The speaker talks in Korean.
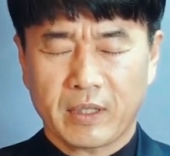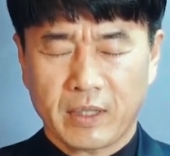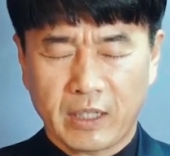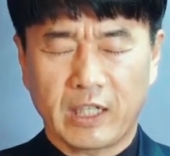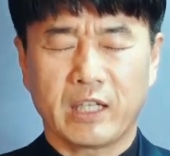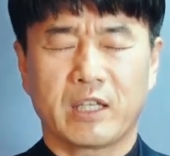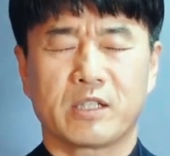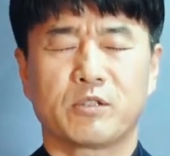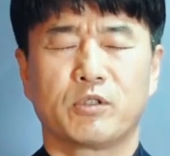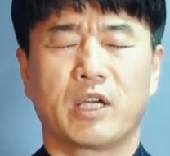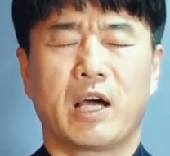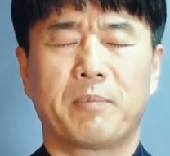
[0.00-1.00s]
하나님께서
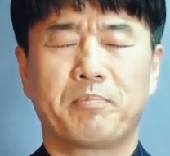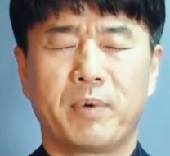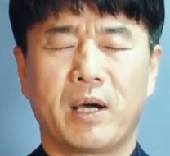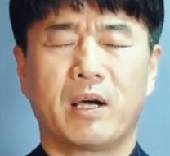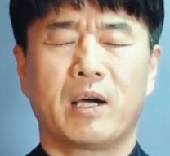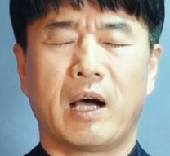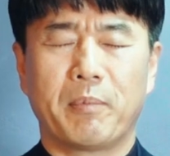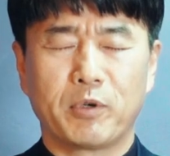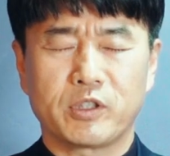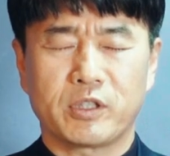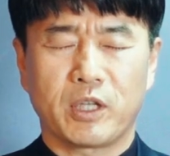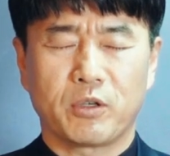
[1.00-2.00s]
우리의 아빠,
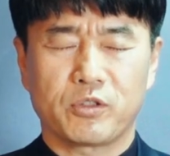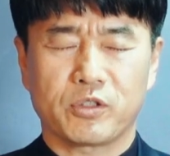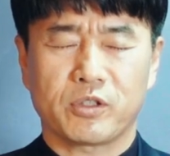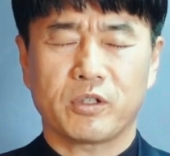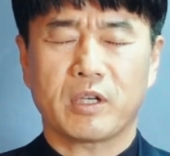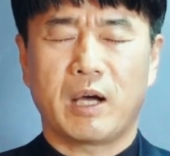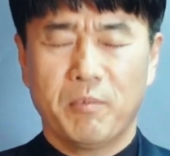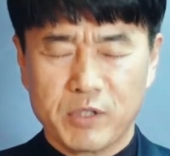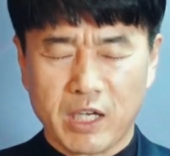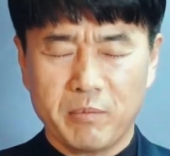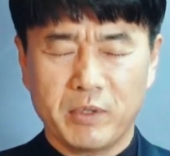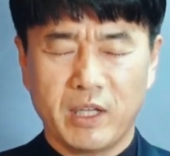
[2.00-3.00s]
아버지 되어주셔서
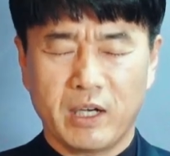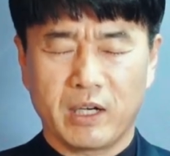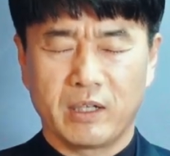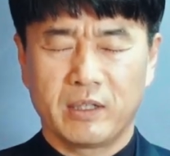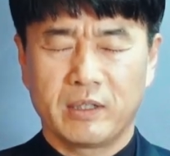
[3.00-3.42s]
감사합니다.